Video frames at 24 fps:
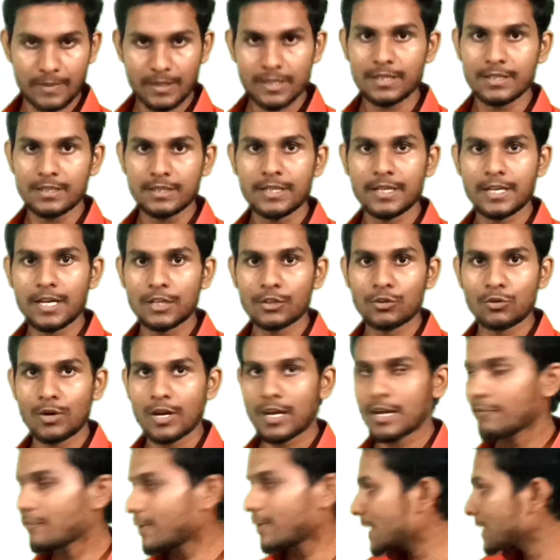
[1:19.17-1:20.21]
दिक्कत हो रहा है
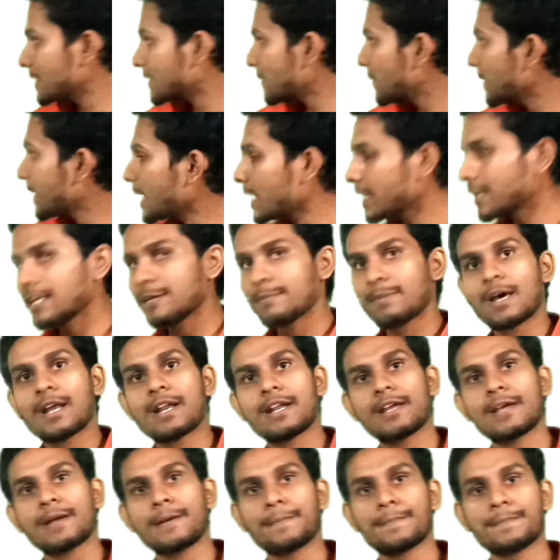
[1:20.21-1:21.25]
फाइनल सबमिट कर नहीं पा रहे
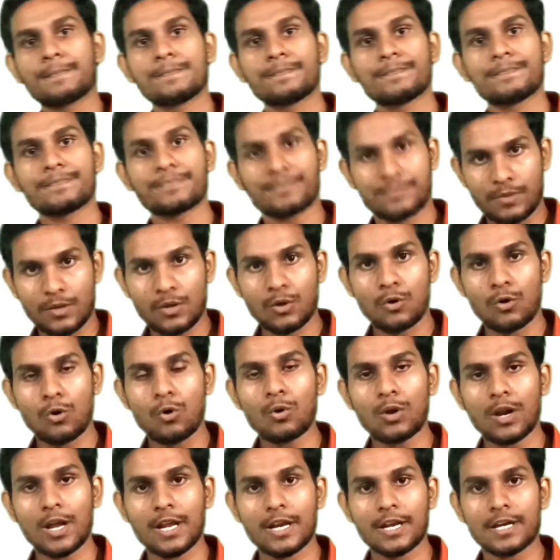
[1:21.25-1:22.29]
हैं हो
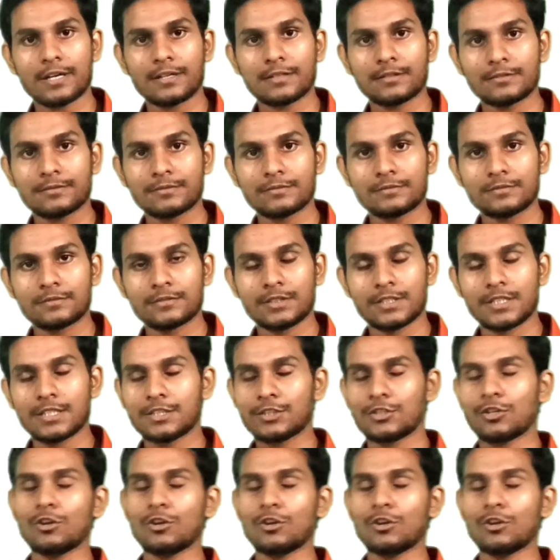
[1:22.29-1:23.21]
रहा है ना चलो